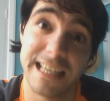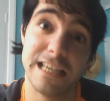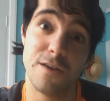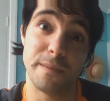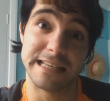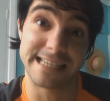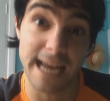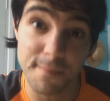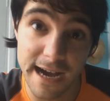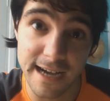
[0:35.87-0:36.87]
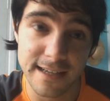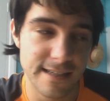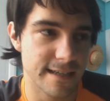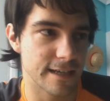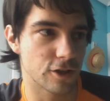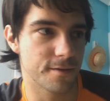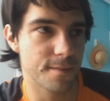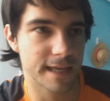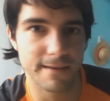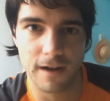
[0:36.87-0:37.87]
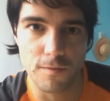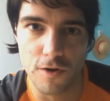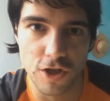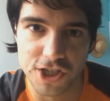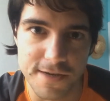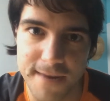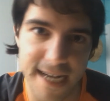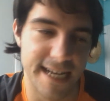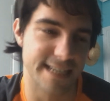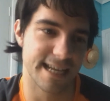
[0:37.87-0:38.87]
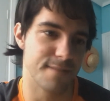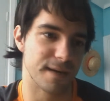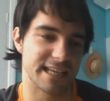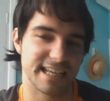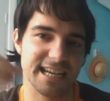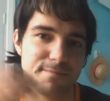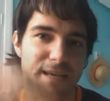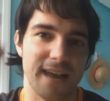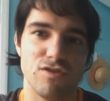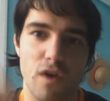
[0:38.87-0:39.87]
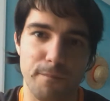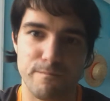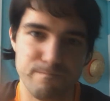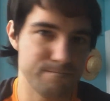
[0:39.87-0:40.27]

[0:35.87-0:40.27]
Y yo pensaba que todavía me quedaba como dos semanas ahí para seguir picando a,